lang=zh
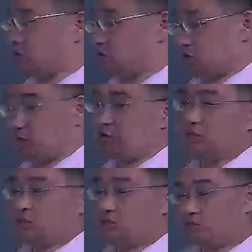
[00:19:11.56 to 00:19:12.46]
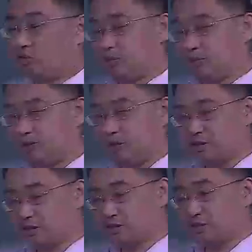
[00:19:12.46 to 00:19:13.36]
整，就是我们前面这个
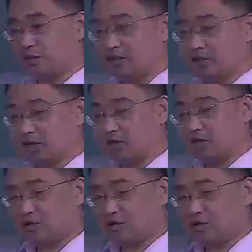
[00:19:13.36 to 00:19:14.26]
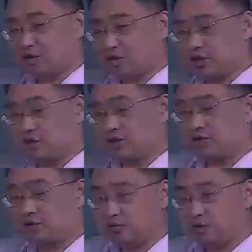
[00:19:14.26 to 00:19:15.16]
像呃先来先服务
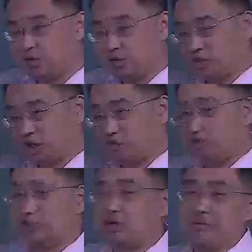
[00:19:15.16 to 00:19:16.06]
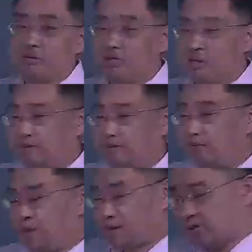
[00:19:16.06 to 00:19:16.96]
对长作业呢比较有利。然后
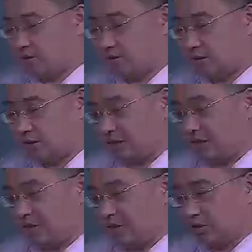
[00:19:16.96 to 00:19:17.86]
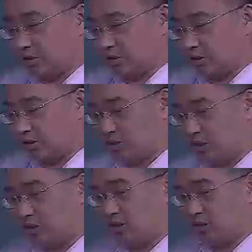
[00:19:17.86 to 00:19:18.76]
呢在呃，现这个这个
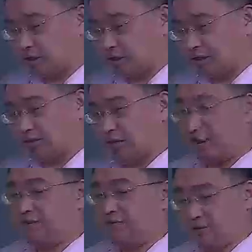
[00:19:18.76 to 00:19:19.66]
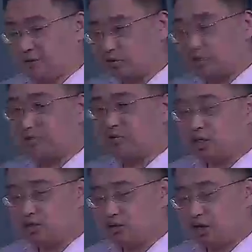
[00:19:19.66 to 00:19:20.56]
S G F 也是短队优先的时候呢，
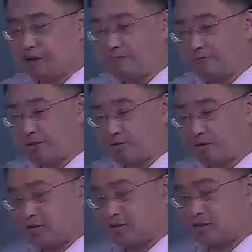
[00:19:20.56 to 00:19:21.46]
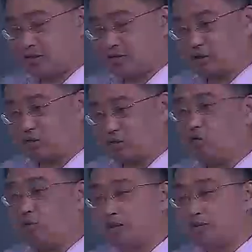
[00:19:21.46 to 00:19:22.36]
短队优先的时候呢，对我们的什么
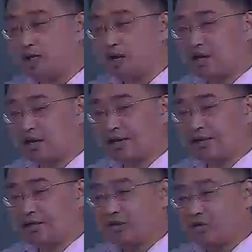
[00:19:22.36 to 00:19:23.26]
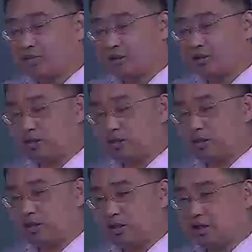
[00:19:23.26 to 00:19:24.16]
呀？哎，对我们的这个呃
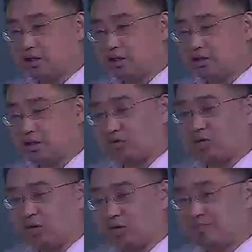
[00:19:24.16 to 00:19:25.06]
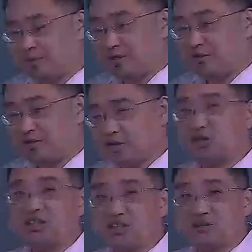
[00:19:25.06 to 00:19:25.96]
长作业呢不利，会造成饥饿。
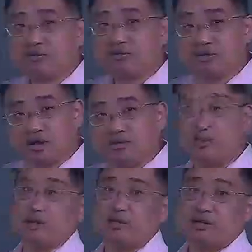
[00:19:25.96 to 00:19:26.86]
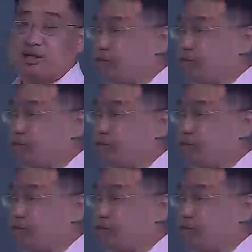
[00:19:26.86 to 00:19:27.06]
就这些问题呢都可以解决掉。